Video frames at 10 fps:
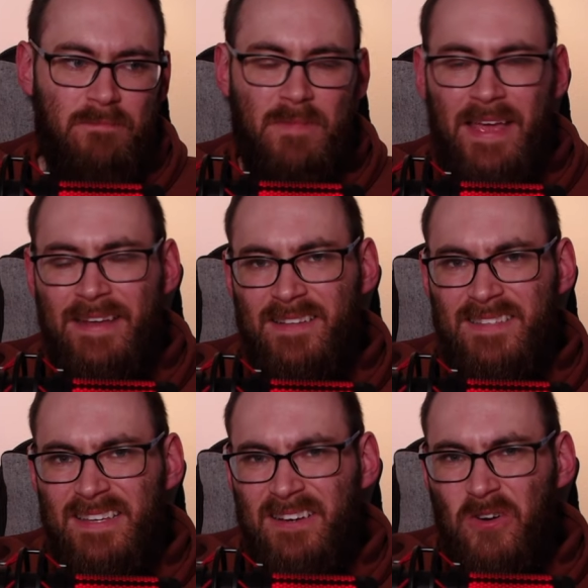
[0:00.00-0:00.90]
ändert sie
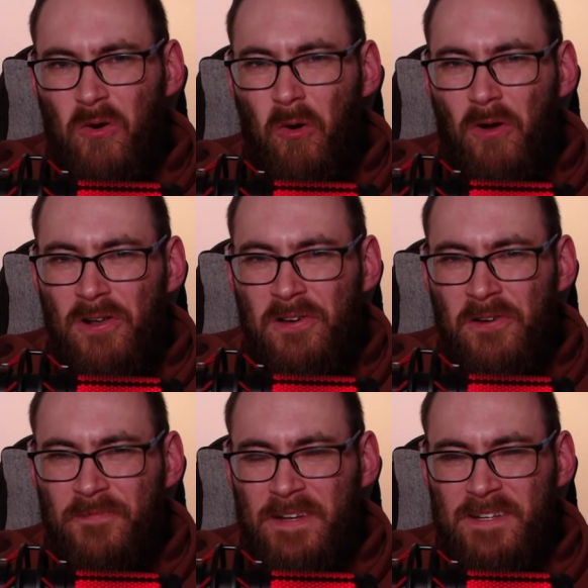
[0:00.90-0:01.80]
ihre
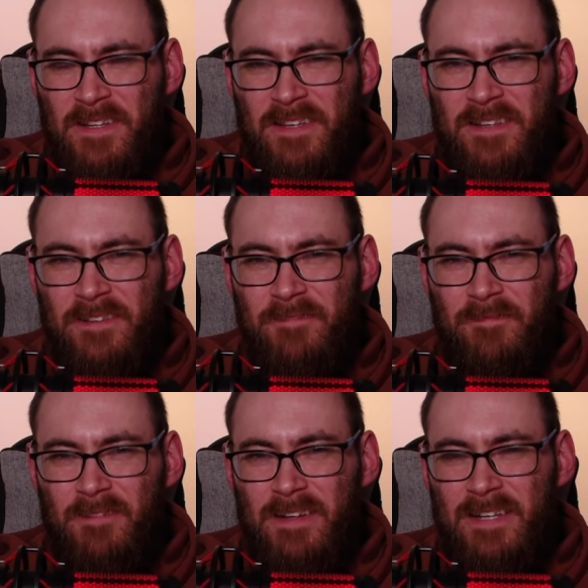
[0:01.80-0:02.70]
Rolle, wenn ich das richtig
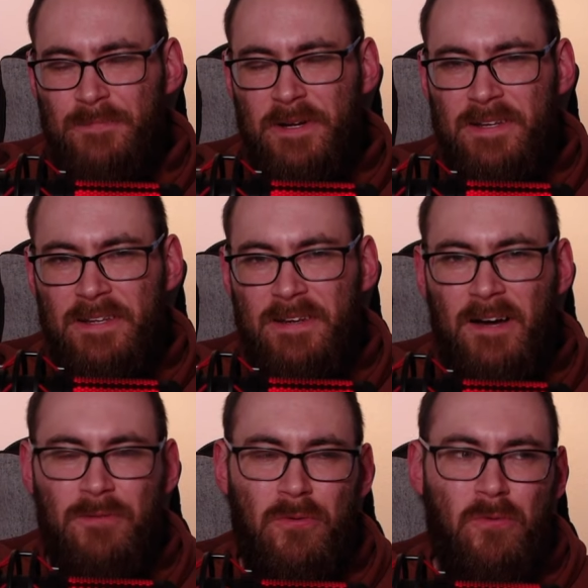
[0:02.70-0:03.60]
interpretiert
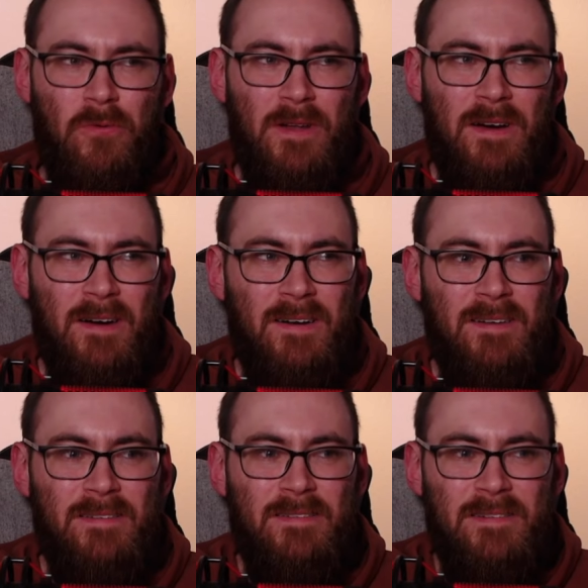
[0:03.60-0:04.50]
habe, oder
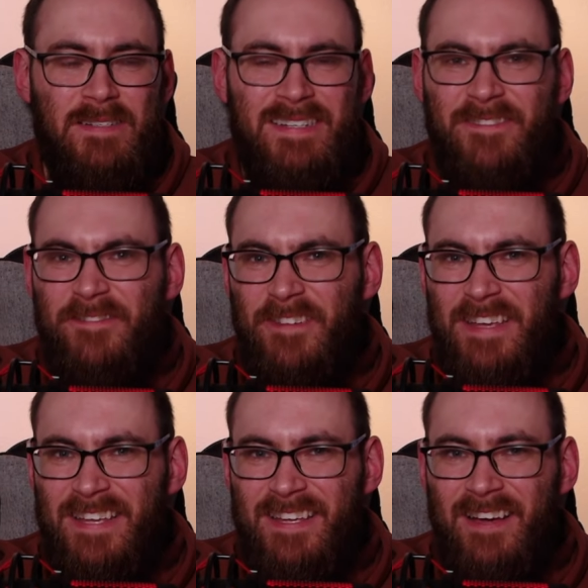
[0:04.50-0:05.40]
äh, ihre
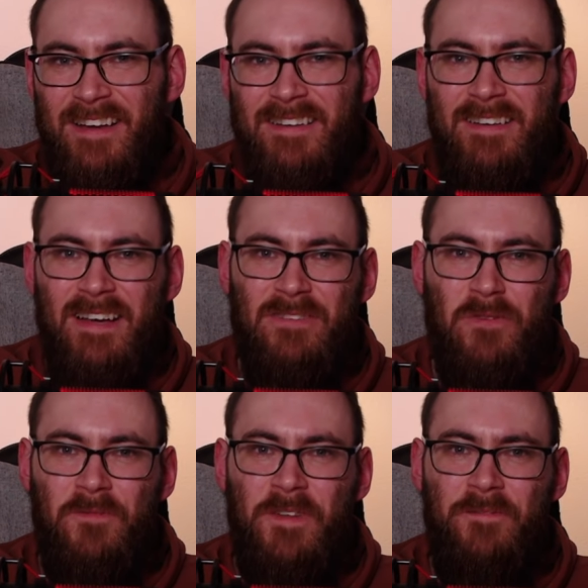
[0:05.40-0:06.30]
Fähigkeiten. Also
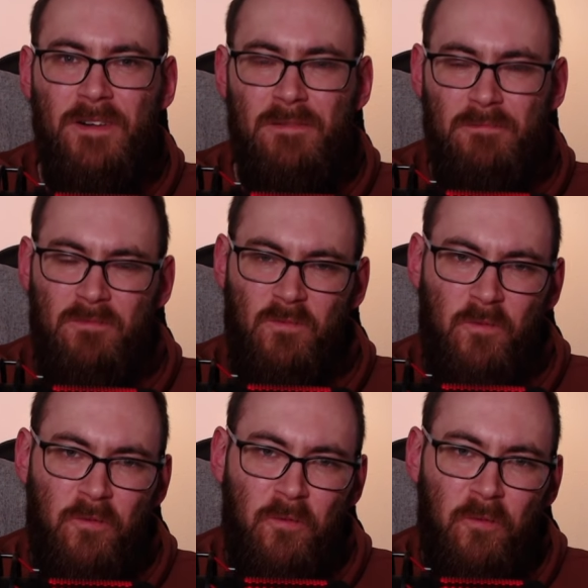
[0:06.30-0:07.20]
auf jeden Fall,
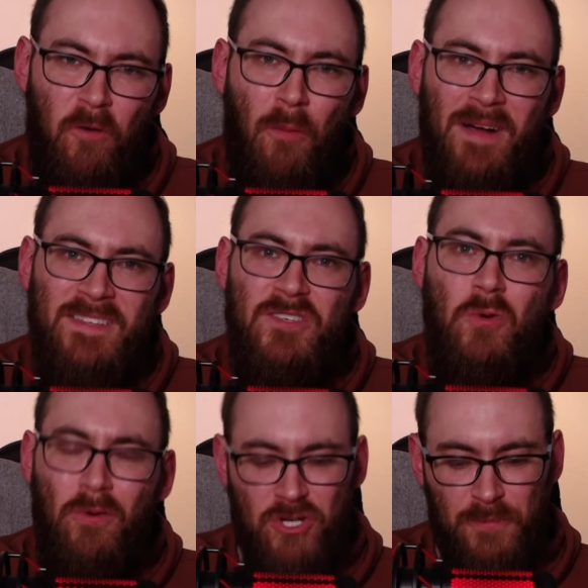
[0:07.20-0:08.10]

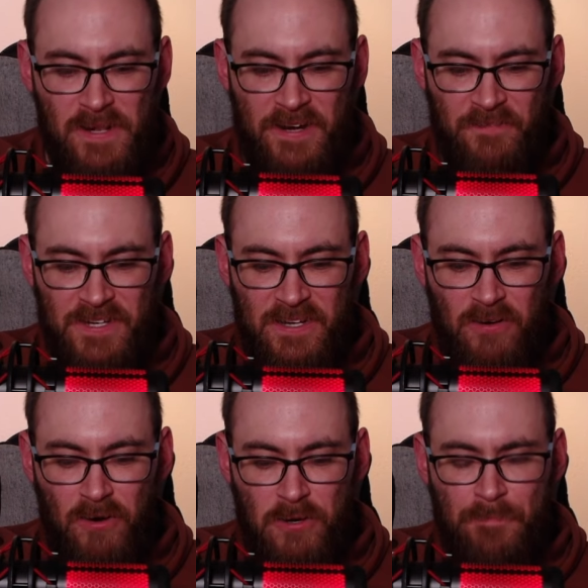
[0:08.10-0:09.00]
Formationen spielen eine wichtige
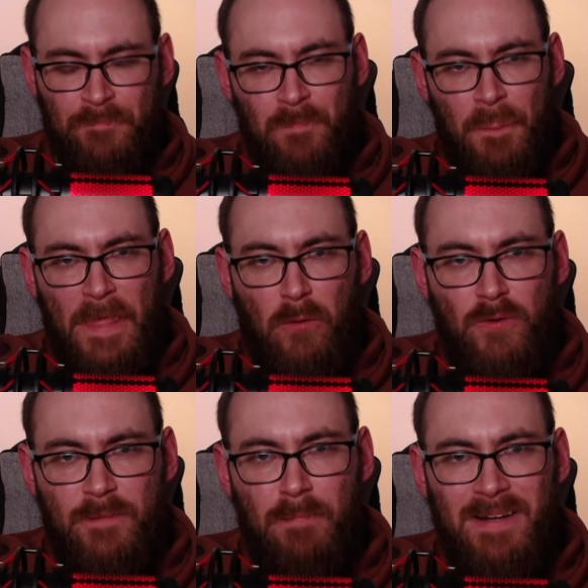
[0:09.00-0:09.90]
Rolle
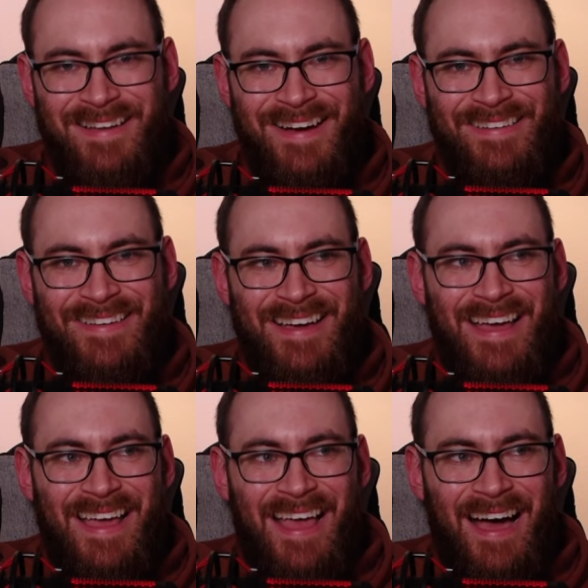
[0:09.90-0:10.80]
und man kann
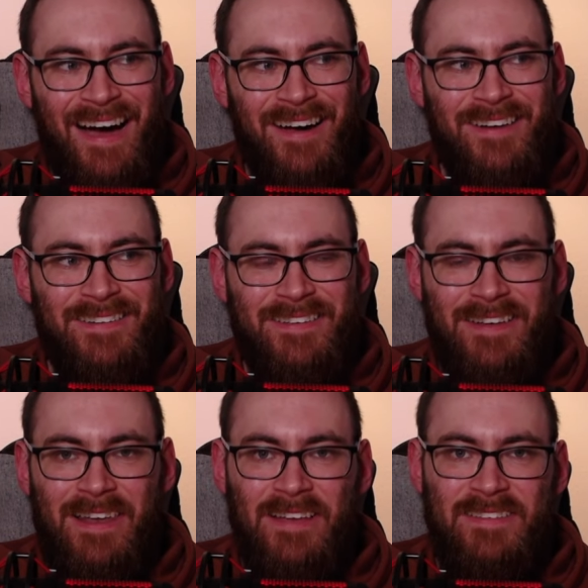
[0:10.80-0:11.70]
acht
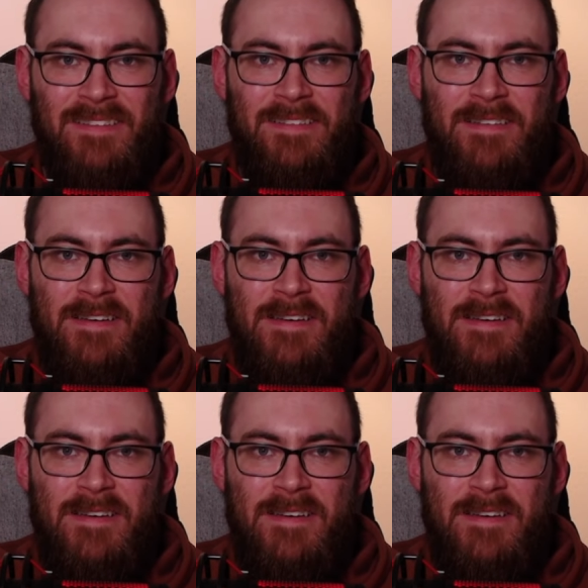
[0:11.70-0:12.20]
Klassen